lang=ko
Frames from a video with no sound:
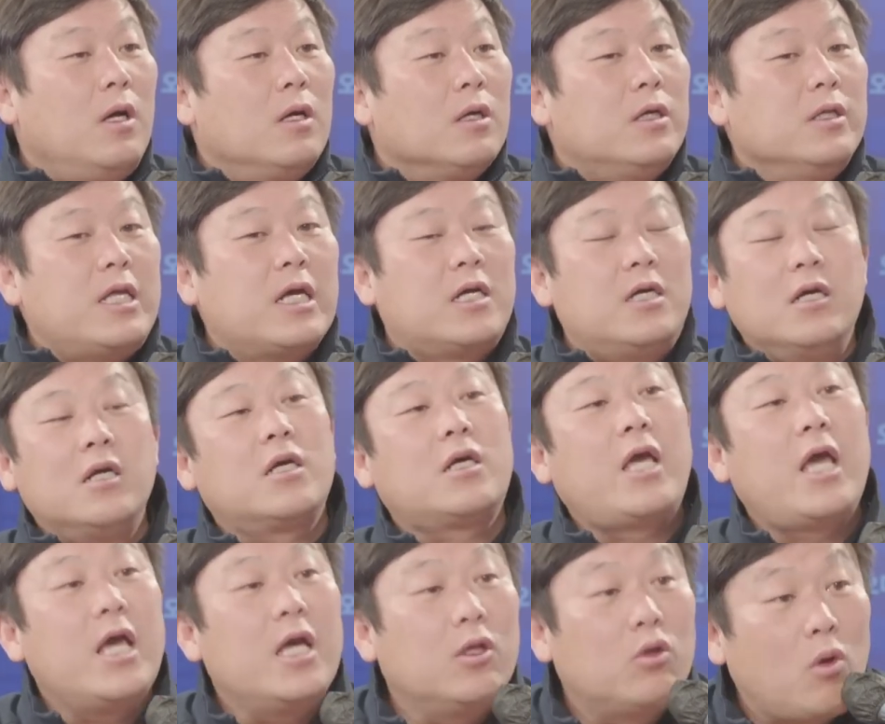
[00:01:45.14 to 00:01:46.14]
근데
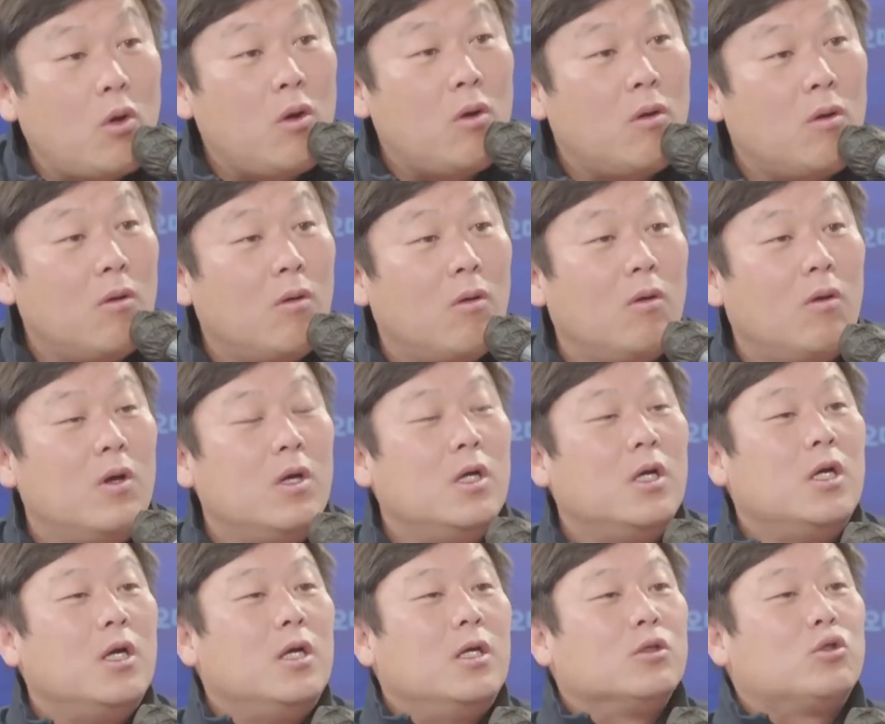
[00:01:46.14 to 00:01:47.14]
그렇게 해도
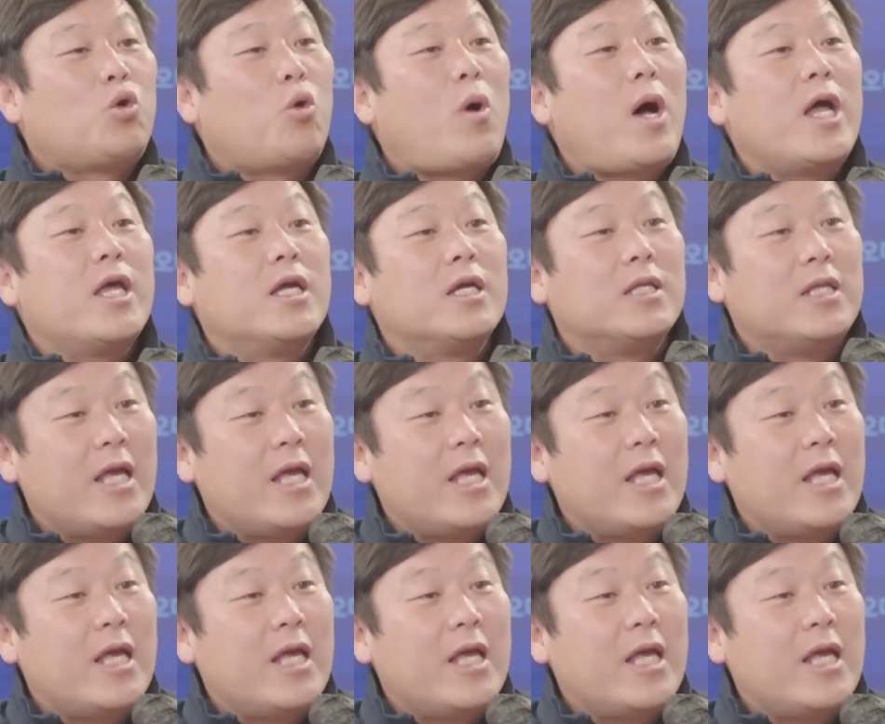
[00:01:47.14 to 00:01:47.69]
초과이익